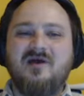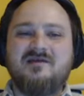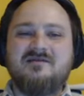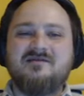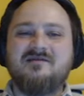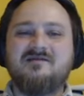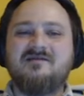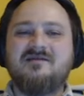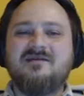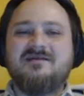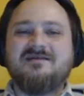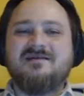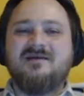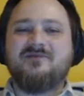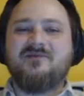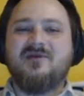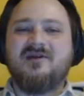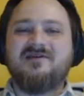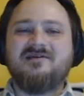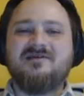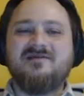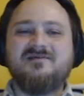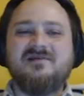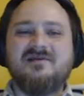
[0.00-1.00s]
bardzo i
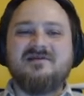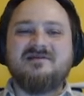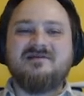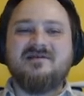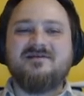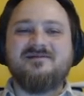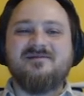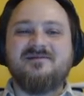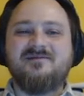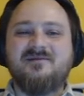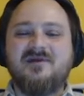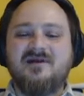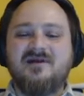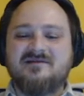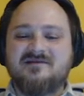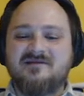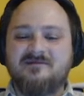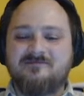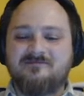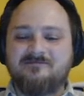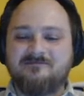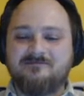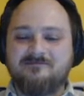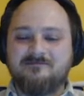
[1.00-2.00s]
zapraszam następnym
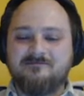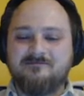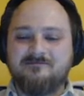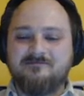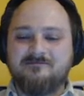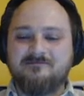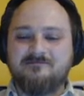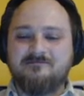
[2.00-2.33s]
razem.